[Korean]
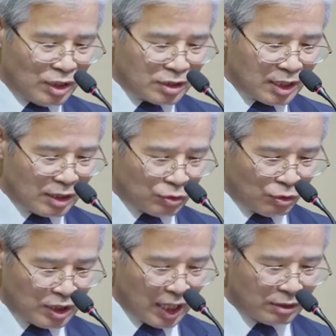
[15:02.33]
이 세상에
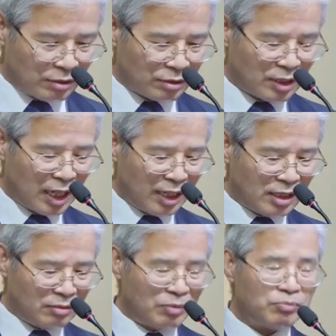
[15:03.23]
존재하는 것은
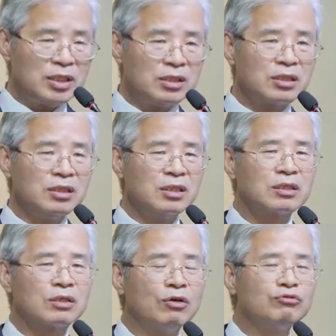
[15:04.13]
하나님이 빛을
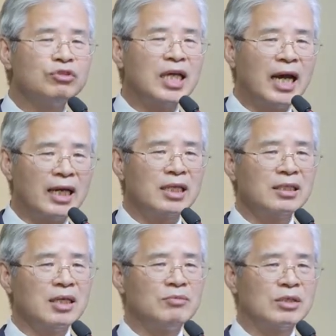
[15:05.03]
거두지 않았기
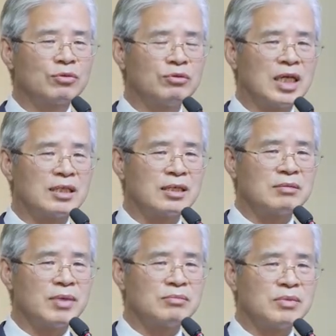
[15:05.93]
때문에 존재한다 그
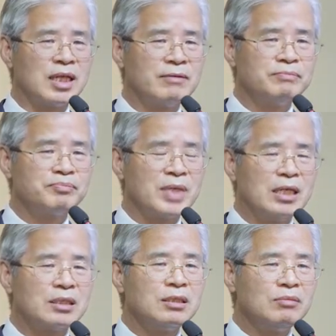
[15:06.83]
말입니다.
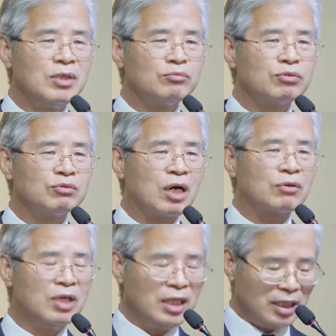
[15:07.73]
그럼에도
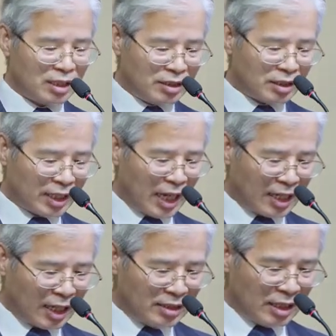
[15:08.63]
불구하고 이 세상에
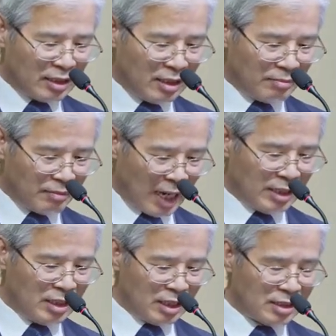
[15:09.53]
악한 자들이
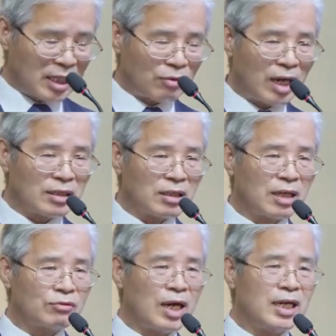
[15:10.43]
많이 있다고
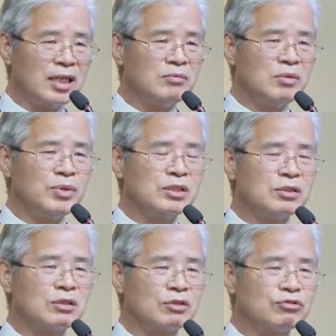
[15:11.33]
하더라도 하나님이
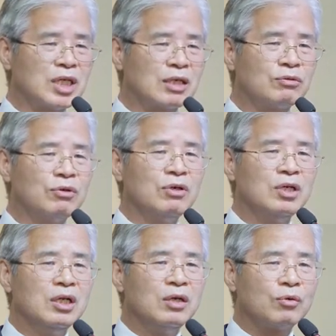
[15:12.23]
빛을 거두지
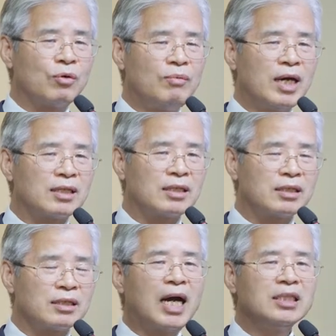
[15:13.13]
않고
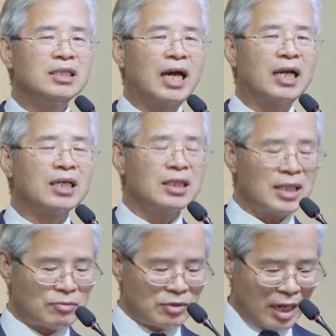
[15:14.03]
고만하지 않았기
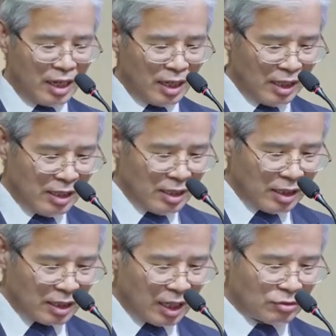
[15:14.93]
때문에
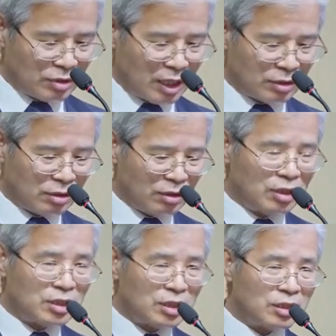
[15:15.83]
계속해서
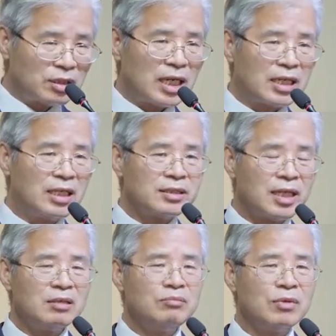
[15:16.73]
이 세상이
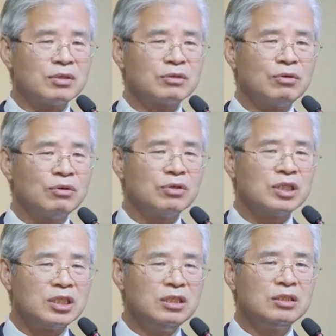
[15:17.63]
생명으로
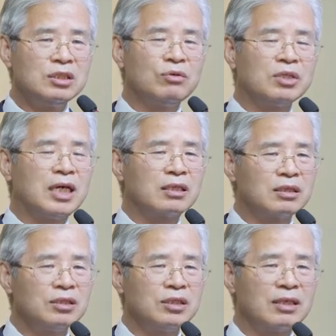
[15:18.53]
이어지고 있다는
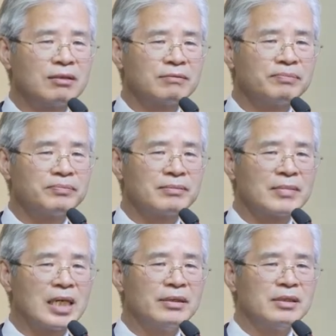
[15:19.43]
뜻이에요.
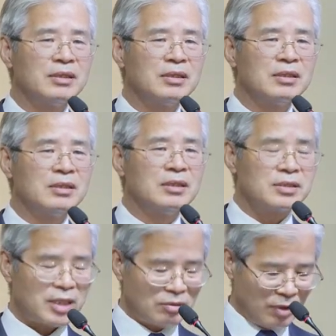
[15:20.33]

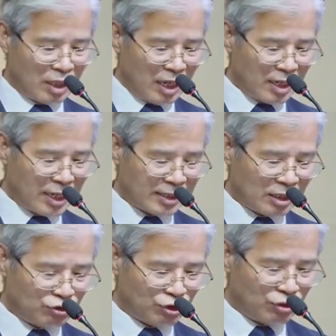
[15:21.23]
생명의
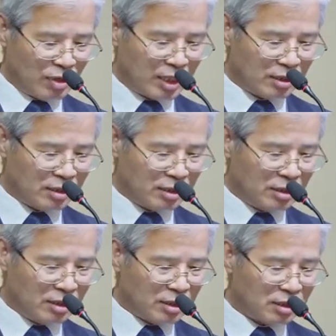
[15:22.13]
가장 중요한
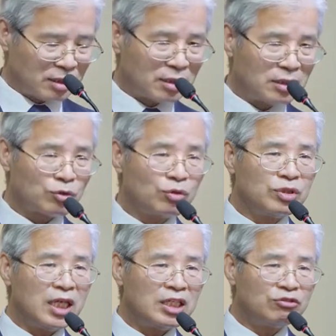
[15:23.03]
그
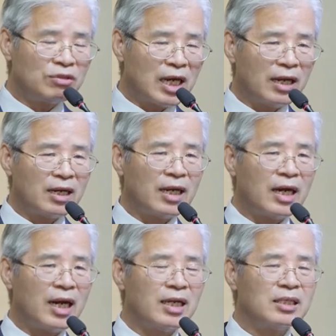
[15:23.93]
존재 이유가
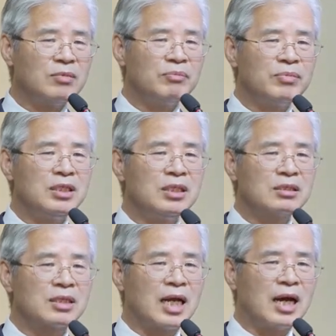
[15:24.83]
하나님이
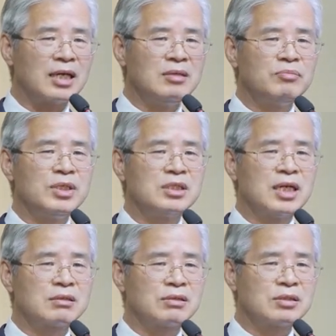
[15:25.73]
빛이시라 이
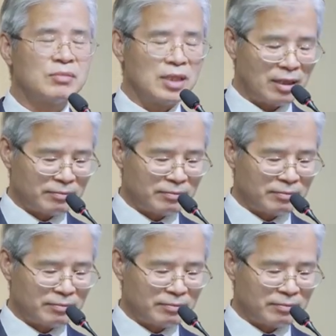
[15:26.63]
빛이라는 것입니다.